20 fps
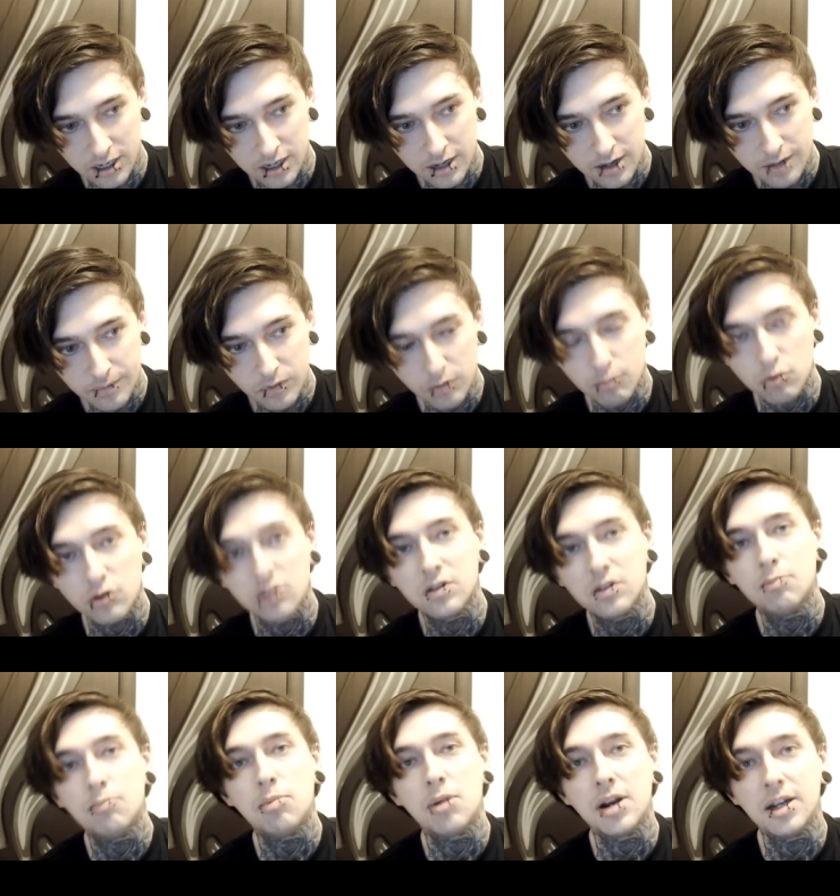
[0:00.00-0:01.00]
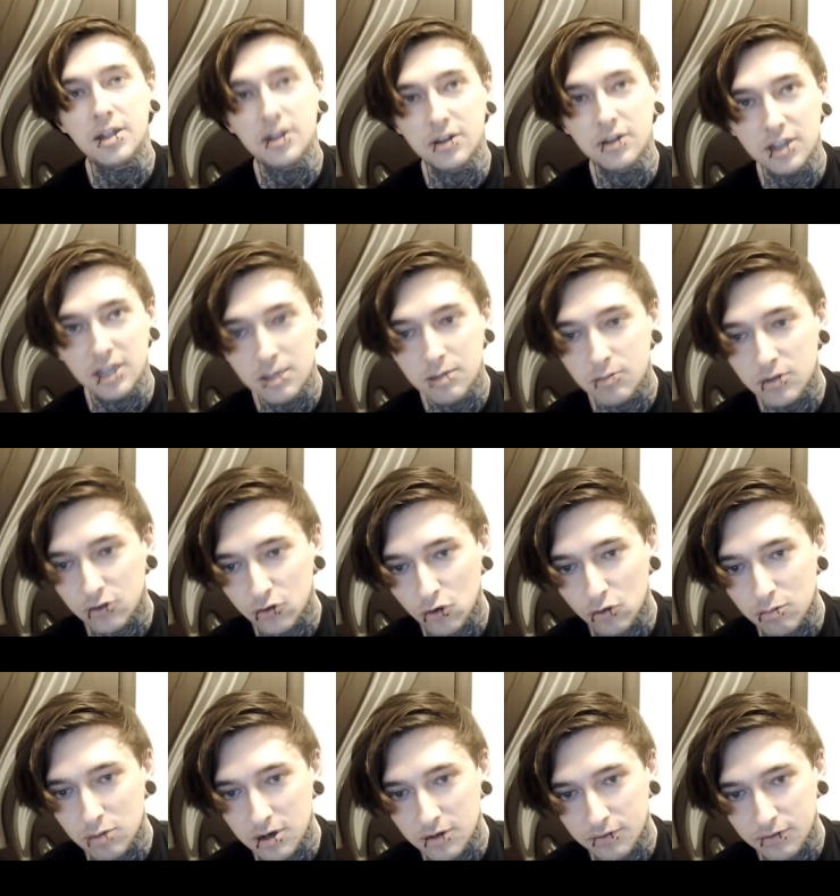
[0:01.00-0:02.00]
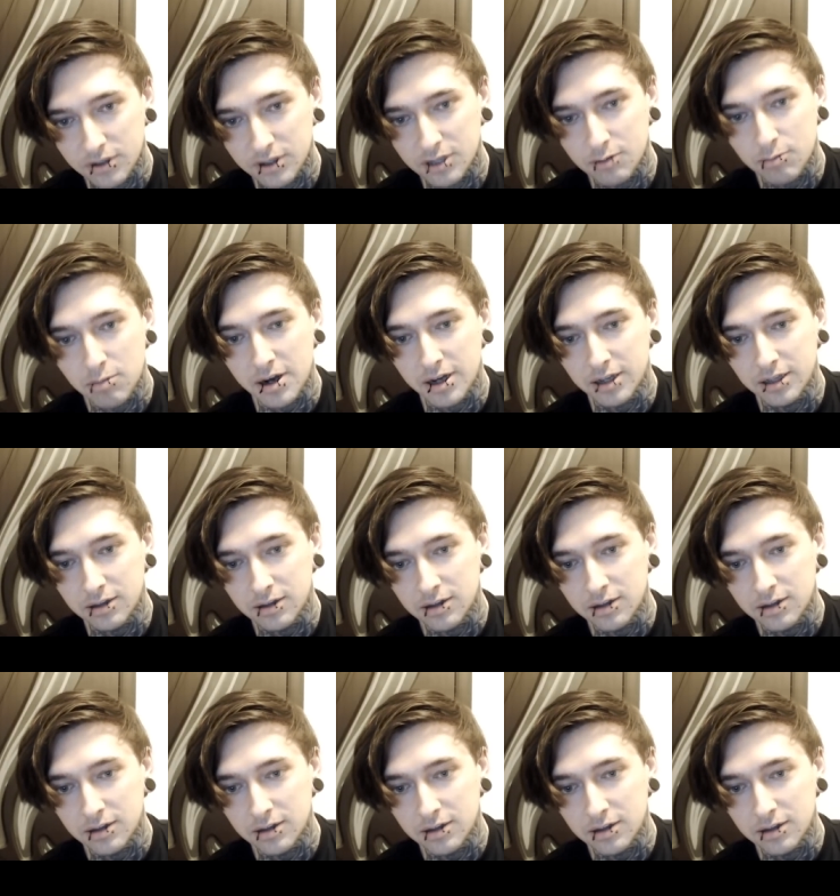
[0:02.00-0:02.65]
ну, просто бренд, имя Соблев, это бренд.